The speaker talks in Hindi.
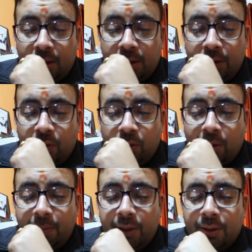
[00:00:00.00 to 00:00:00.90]
सर ड्रोन
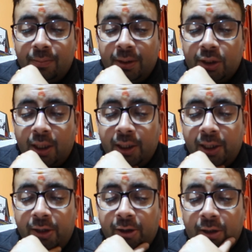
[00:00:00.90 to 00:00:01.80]
कंपटीशन में चार
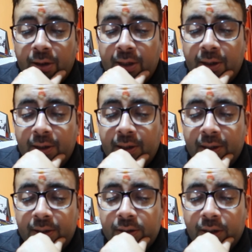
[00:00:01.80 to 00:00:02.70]
कैटेगरी दी गई
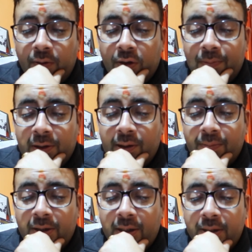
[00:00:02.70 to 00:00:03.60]
हैं चारों के
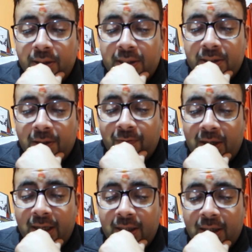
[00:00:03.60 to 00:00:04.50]
मतलब बताइए जैसे कि
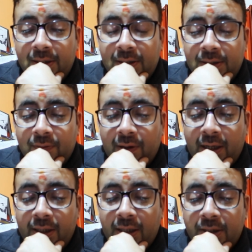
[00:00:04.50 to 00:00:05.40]
फ्लाई आइस
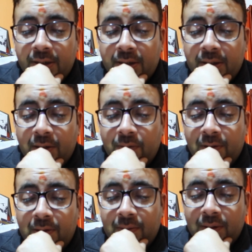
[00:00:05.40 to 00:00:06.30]
फ्लाई ऐश का तो
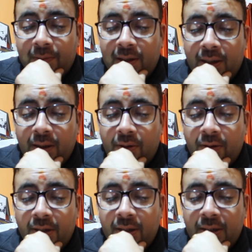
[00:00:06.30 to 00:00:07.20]
मतलब समय आया
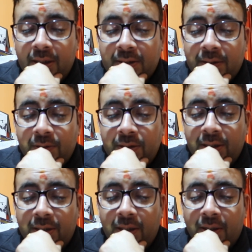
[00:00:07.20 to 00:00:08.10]
और तीन के समझ
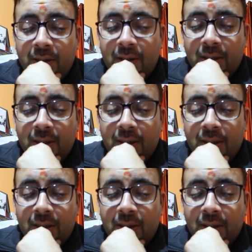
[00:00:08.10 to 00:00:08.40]
नहीं आया